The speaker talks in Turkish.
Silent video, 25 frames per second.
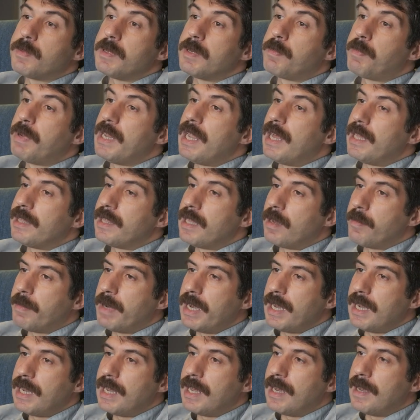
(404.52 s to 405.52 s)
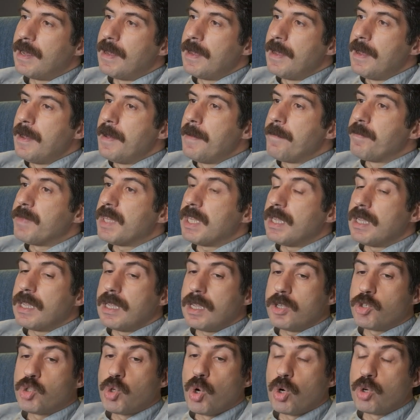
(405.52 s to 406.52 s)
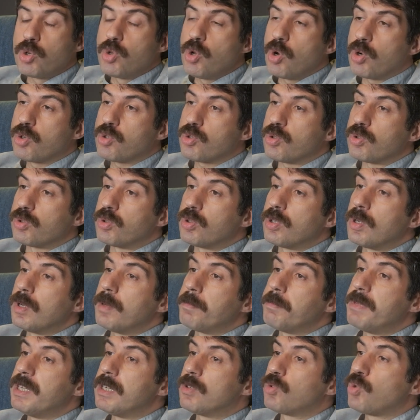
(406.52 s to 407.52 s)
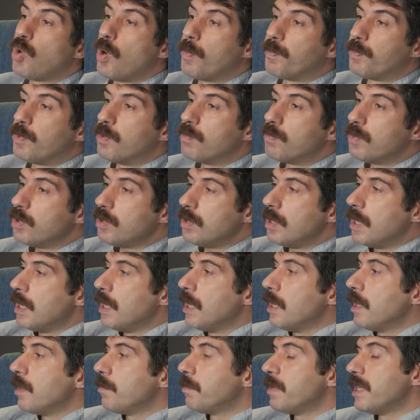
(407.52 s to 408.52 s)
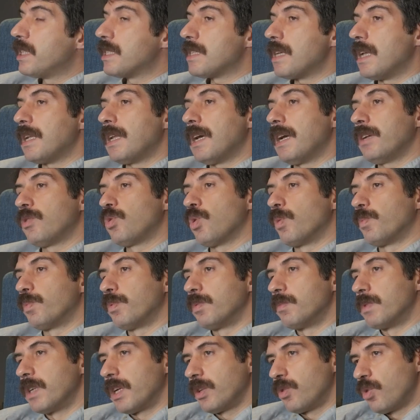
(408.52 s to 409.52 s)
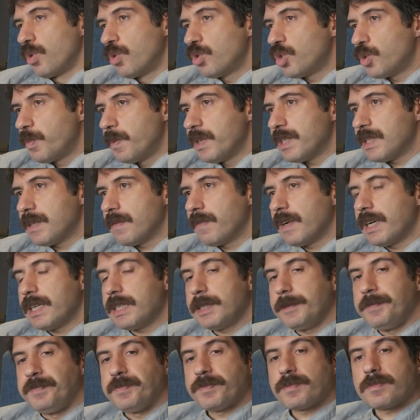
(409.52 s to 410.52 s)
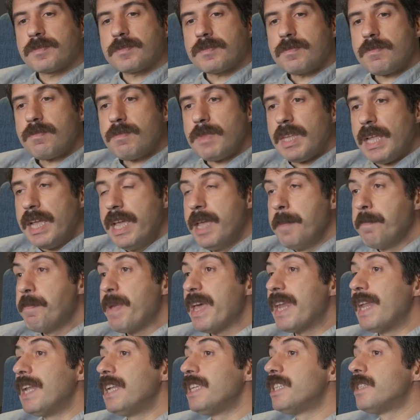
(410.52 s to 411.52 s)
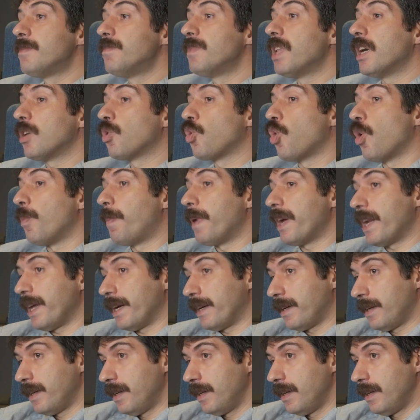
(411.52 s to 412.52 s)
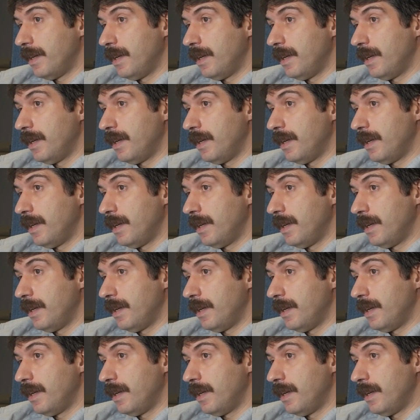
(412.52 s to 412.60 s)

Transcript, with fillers: bir planlamayla e, çok yoksul bir toplumun bir sanayi toplumuna dönüşmesi var emperyalizmden koparak